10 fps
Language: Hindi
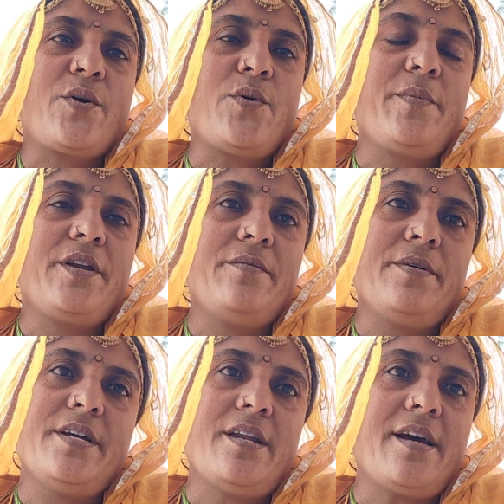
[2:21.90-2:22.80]
कॉमेडी
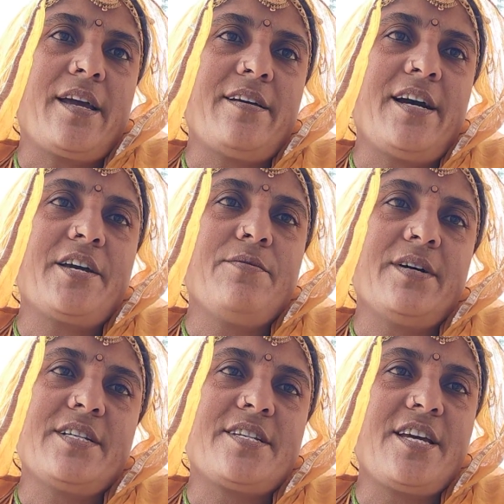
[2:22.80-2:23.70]
बढ़िया लागे आगे
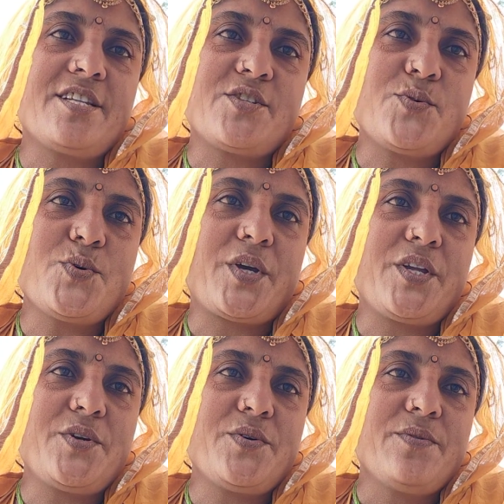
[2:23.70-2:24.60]
आगे शेयर ज़रूर
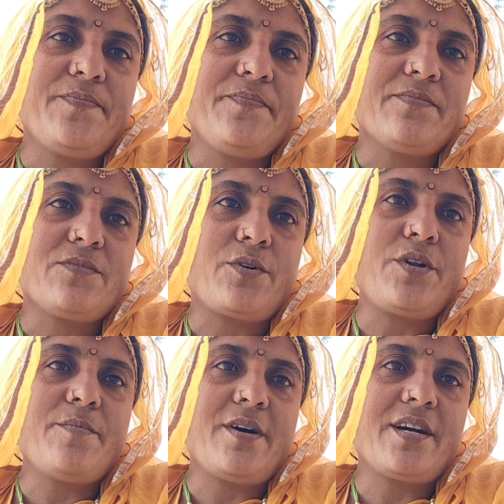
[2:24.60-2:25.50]
करियो
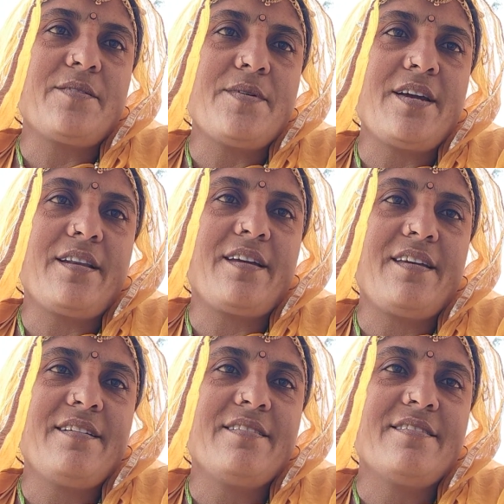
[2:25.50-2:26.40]
थोड़ी मांगी बहन
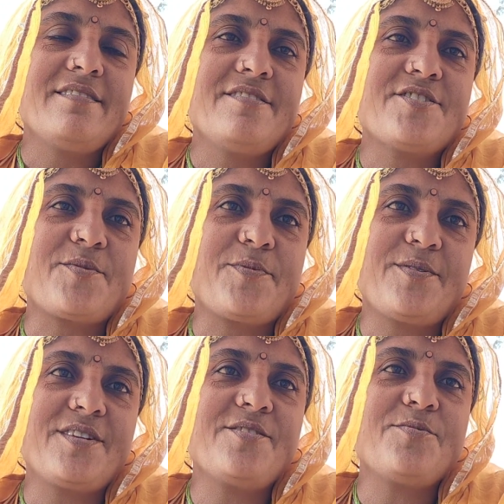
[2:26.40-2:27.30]
की
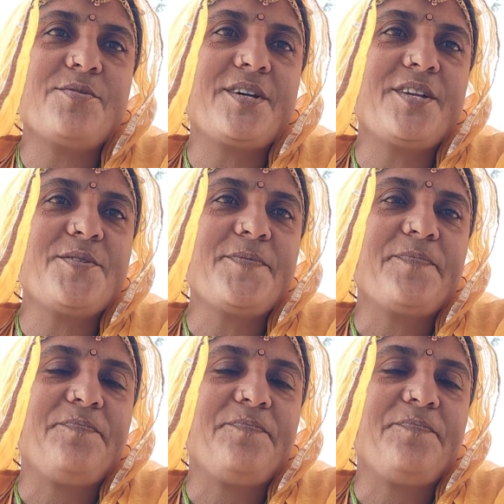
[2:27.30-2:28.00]
सपोर्ट ज़रूर करियो